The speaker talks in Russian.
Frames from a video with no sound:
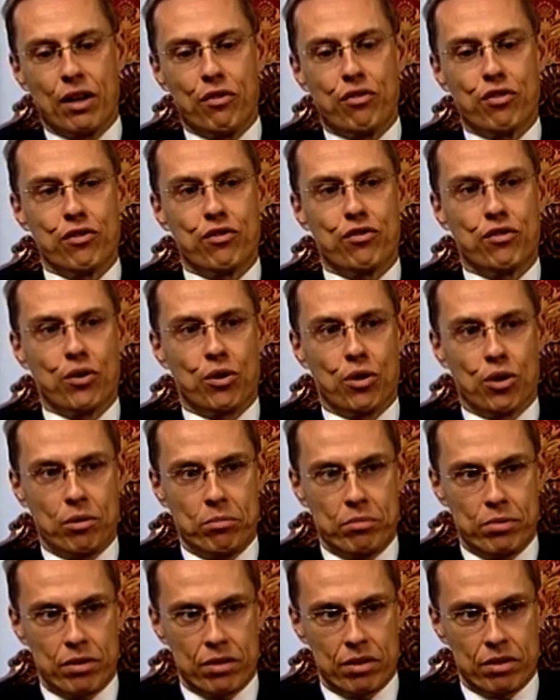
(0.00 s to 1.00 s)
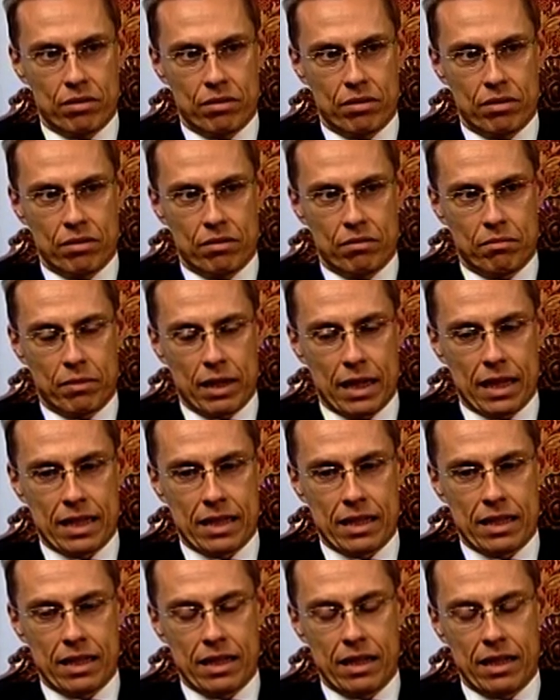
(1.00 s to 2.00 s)
if Forbes
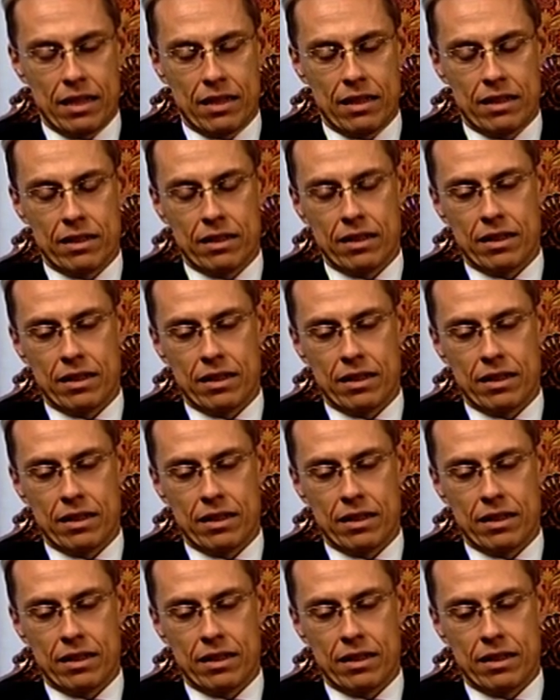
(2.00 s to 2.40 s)
magazine